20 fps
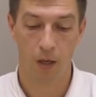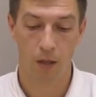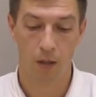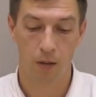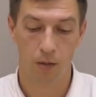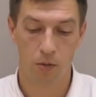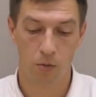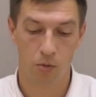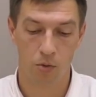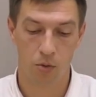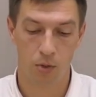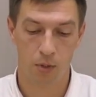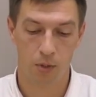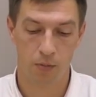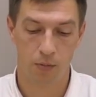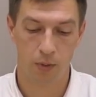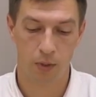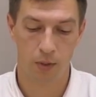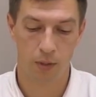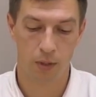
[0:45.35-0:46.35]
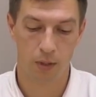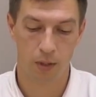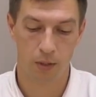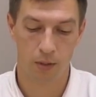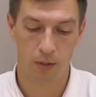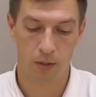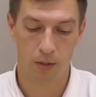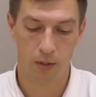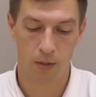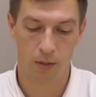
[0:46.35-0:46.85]
Источник света
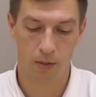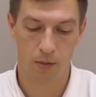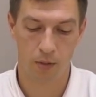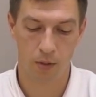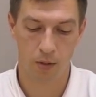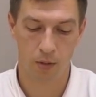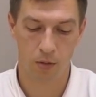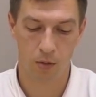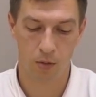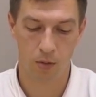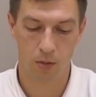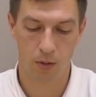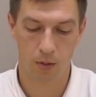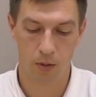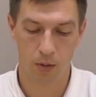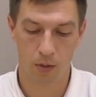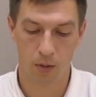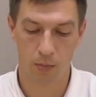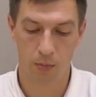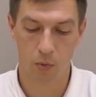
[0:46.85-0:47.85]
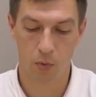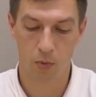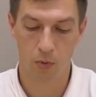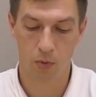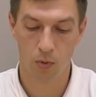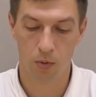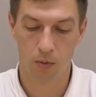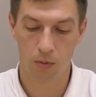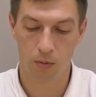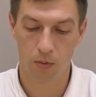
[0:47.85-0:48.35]
здесь светодиодный
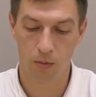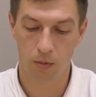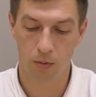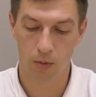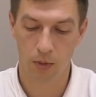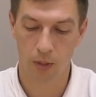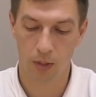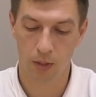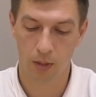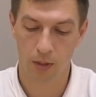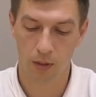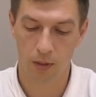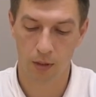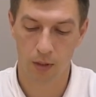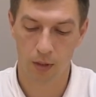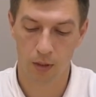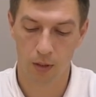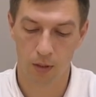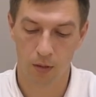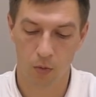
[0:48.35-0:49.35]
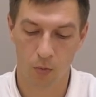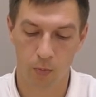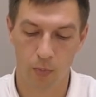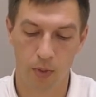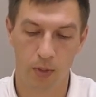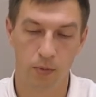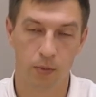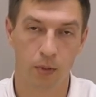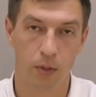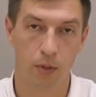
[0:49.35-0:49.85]
LED-модуль. Это когда группа
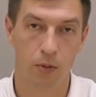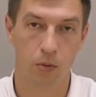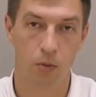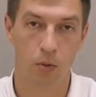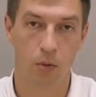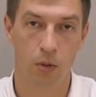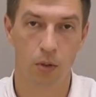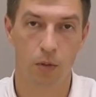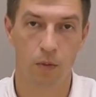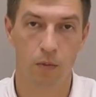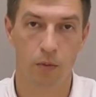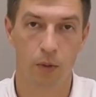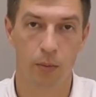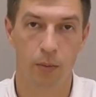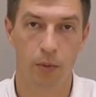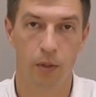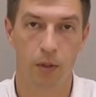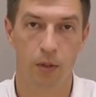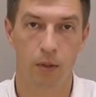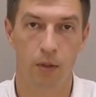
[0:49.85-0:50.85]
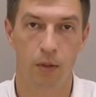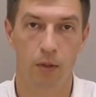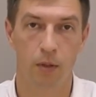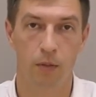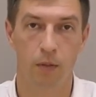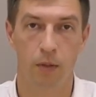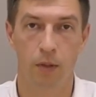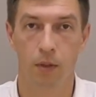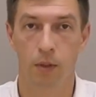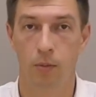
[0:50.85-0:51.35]
светодиодов объединены
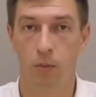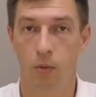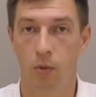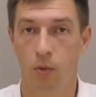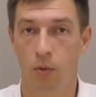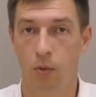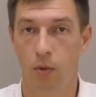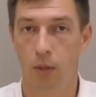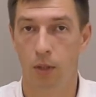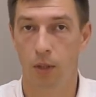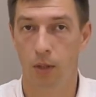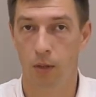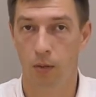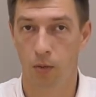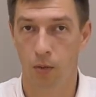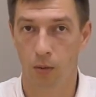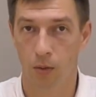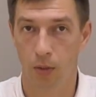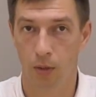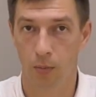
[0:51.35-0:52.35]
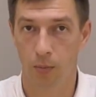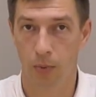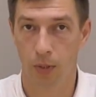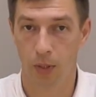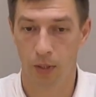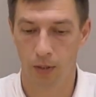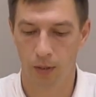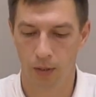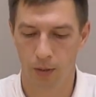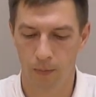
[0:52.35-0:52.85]
в один модуль на электронной
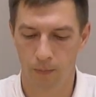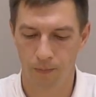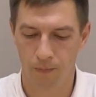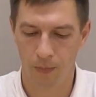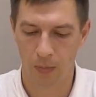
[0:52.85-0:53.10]
плате.